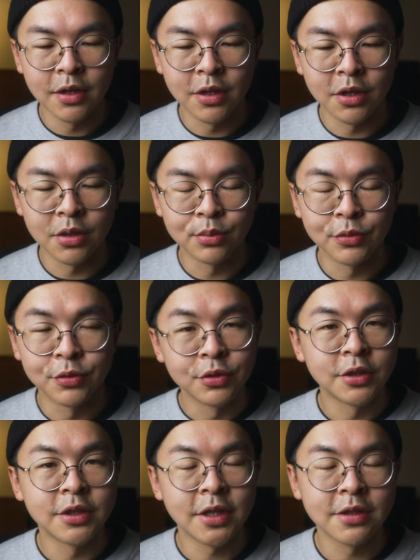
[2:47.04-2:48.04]
嗯，
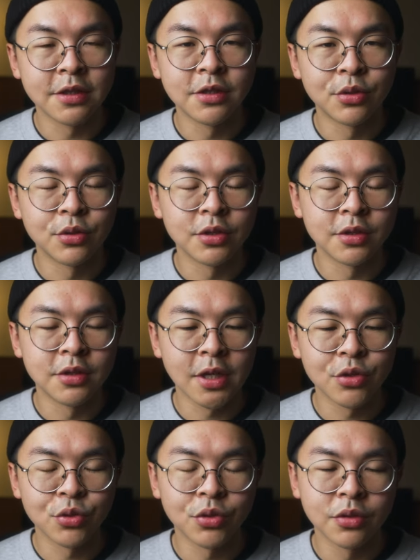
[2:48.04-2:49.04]
复制相机，或是应
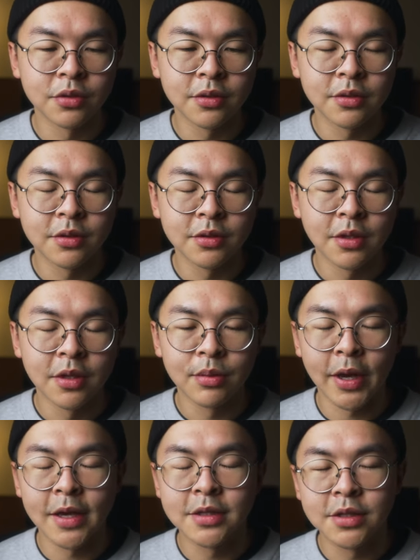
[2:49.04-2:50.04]
该说
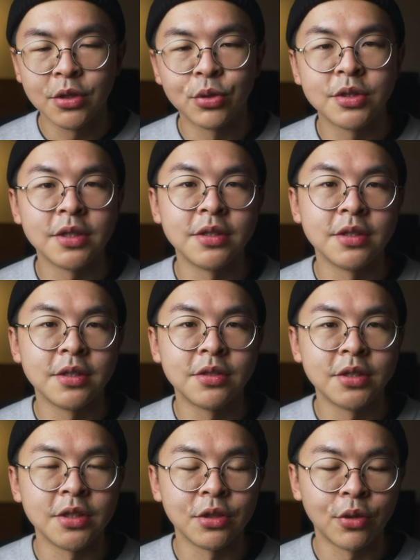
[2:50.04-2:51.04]
拍街头摄影这件
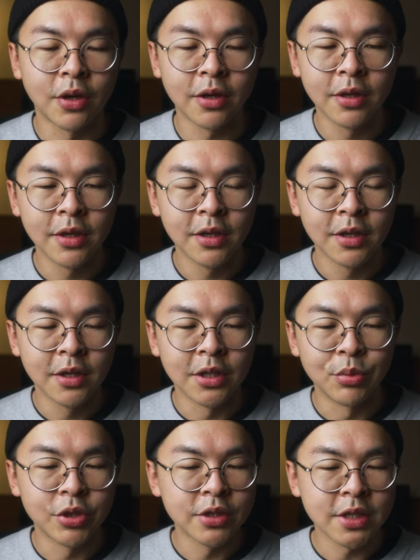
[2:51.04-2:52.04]
事情的话，
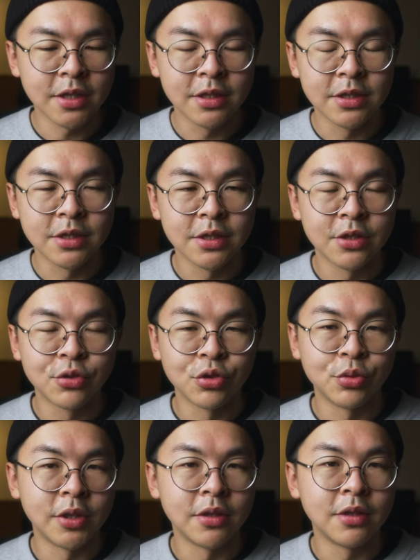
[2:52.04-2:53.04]
你比较像你今天
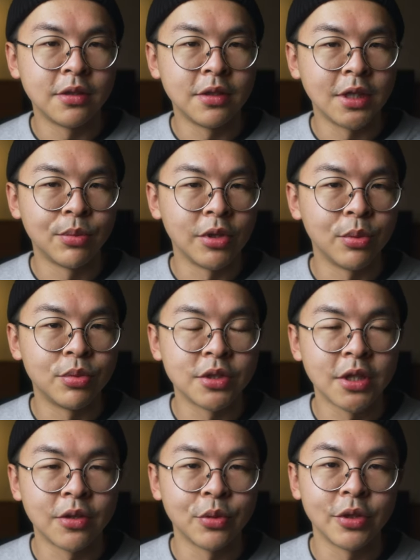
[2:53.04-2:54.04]
出门，你根本也不
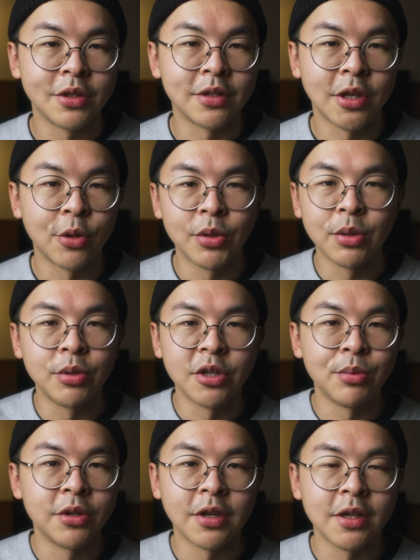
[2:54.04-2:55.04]
知道你会得到
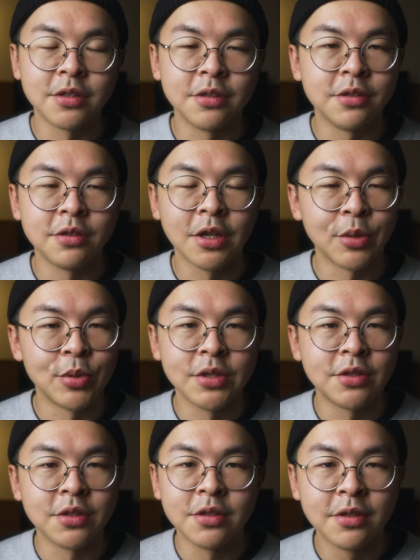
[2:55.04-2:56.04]
purple 吗？还是 A、
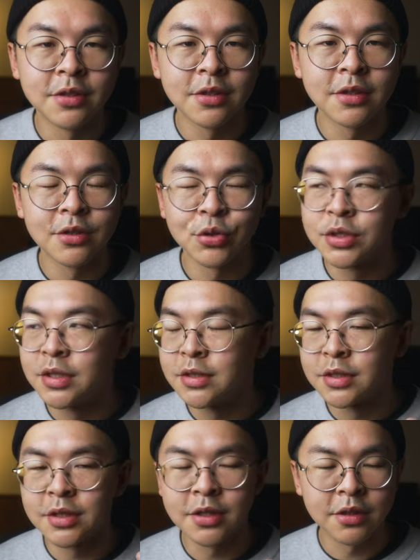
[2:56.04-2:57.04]
B、C？就是你
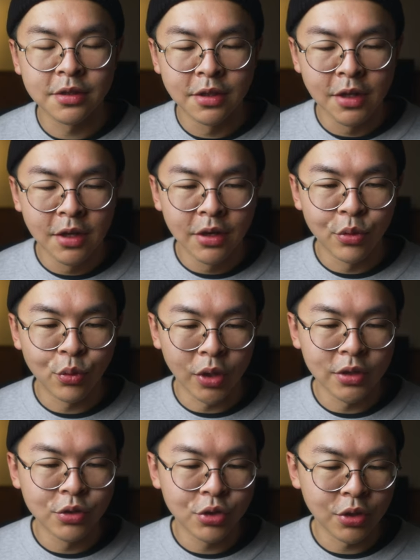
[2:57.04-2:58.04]
是一个。
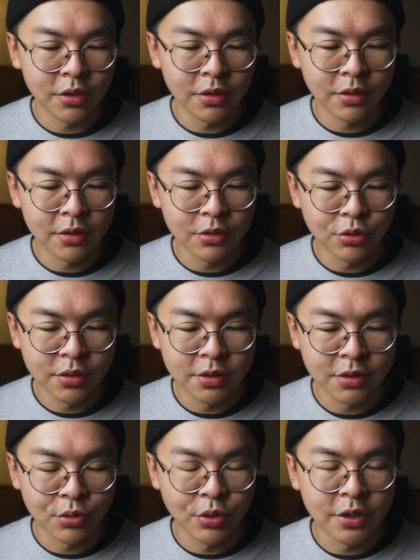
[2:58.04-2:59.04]
完全就是
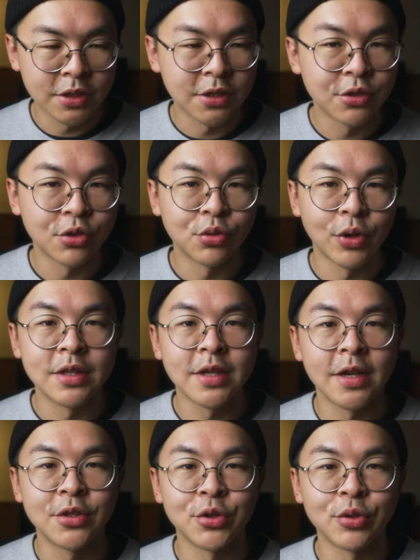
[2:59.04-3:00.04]
只会接受外
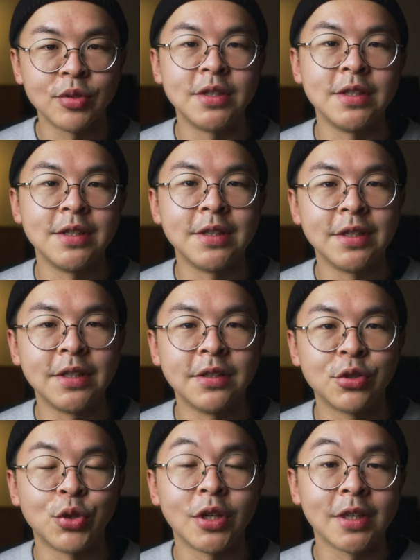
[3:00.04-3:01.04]
在冲击的一
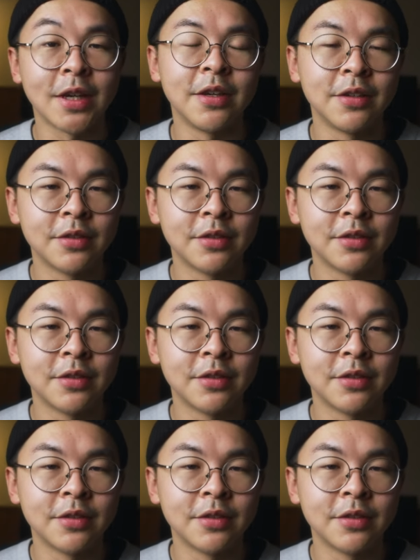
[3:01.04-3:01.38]
个状态。